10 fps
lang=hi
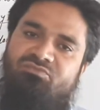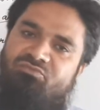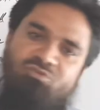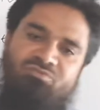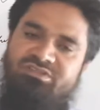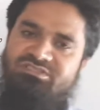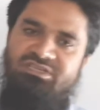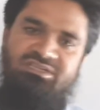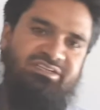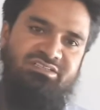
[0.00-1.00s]
वो वर्ड्स
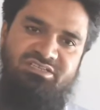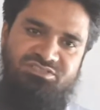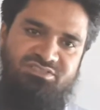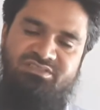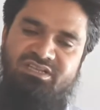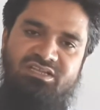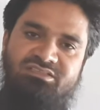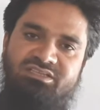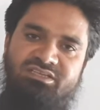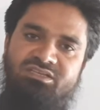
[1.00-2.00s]
इंटरजेक्शन
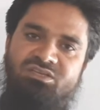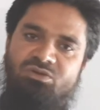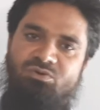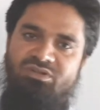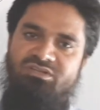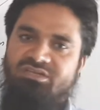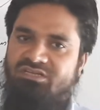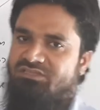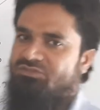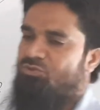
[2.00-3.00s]
कहलाते हैं और इनका
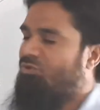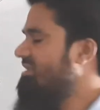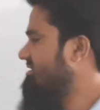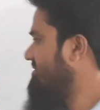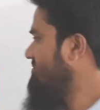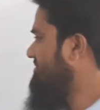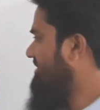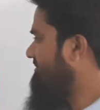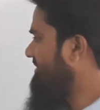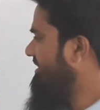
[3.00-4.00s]
थोड़ा सा यूज़
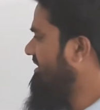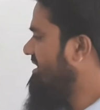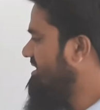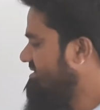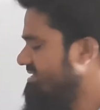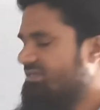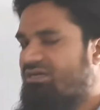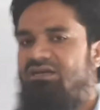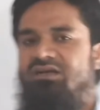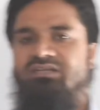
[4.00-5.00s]
हमने सीखा
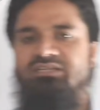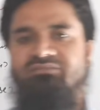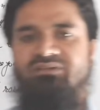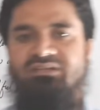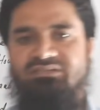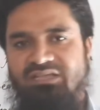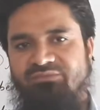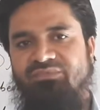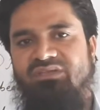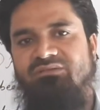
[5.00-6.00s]
आने वाले टाइम
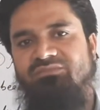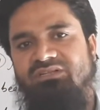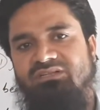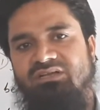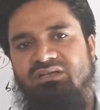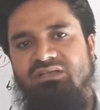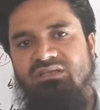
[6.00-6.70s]
में हम इनका